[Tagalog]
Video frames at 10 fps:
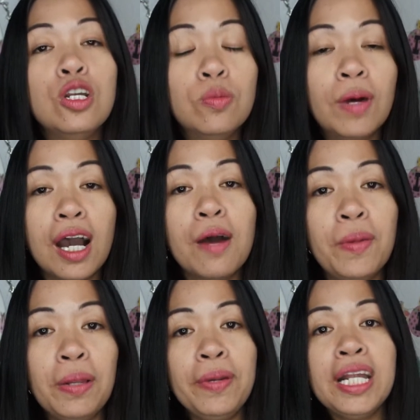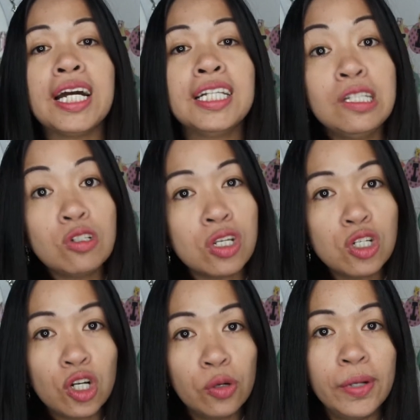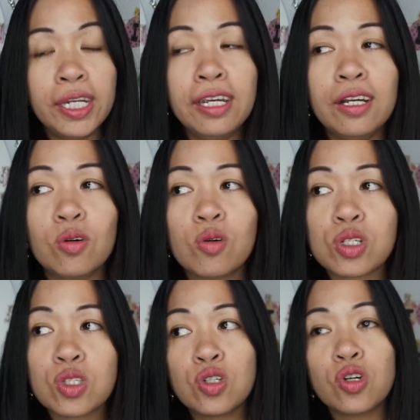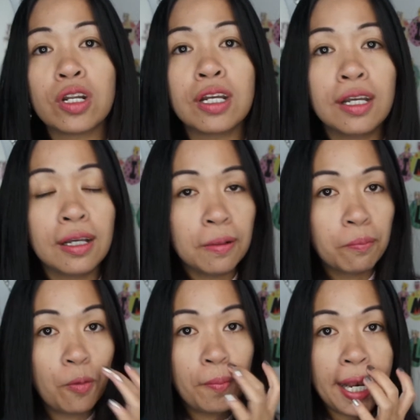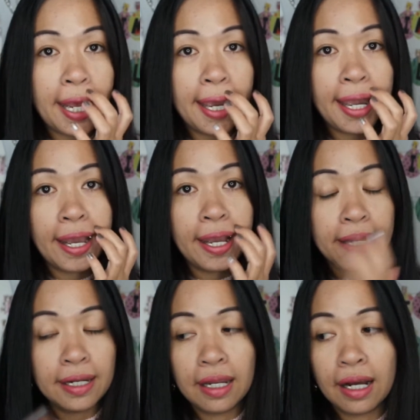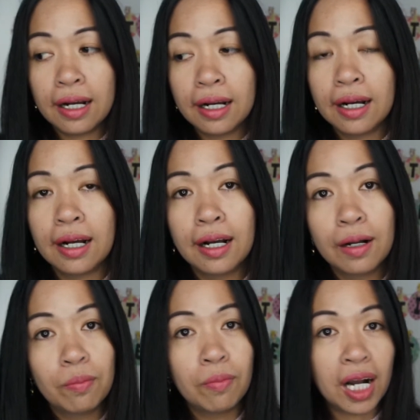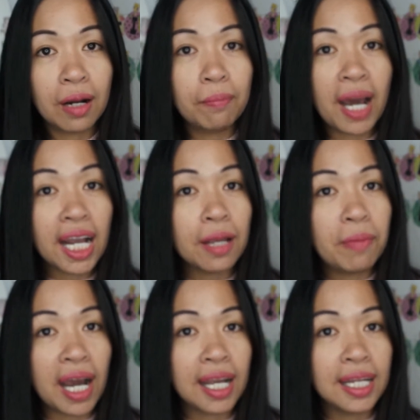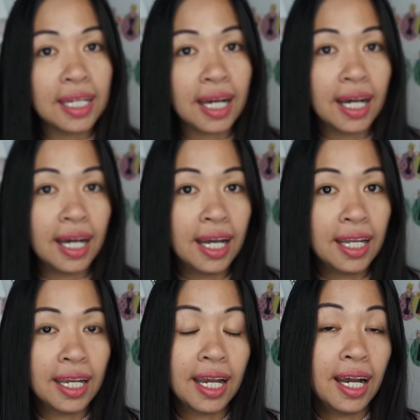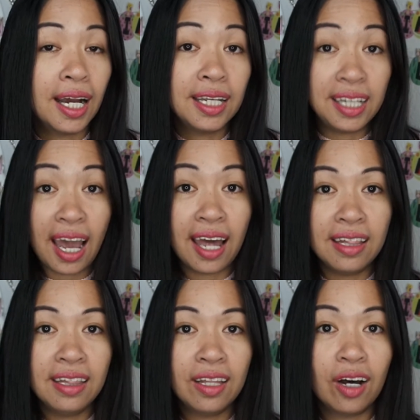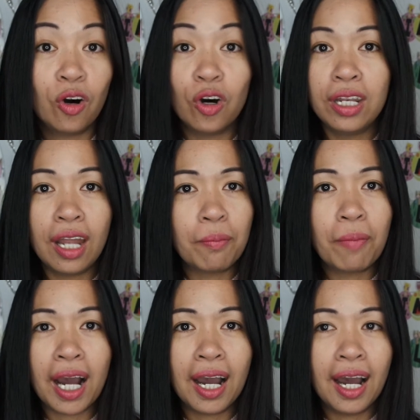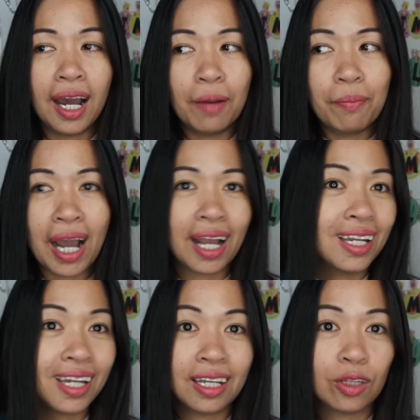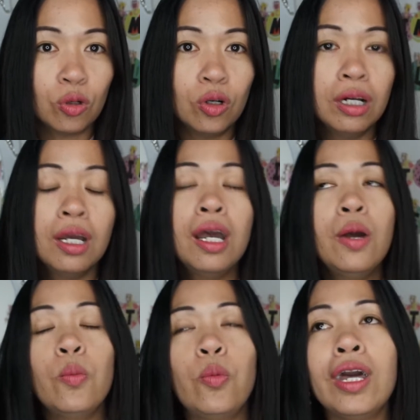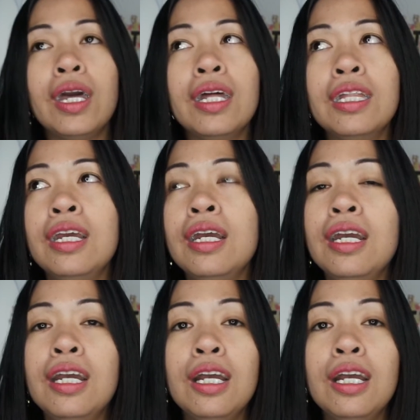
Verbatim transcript: yung mga Pilipina dito sa Germany, kung gusto nyo ring bumili ng mga bagay-bagay na yan, o ng mga bagay na ito, pwede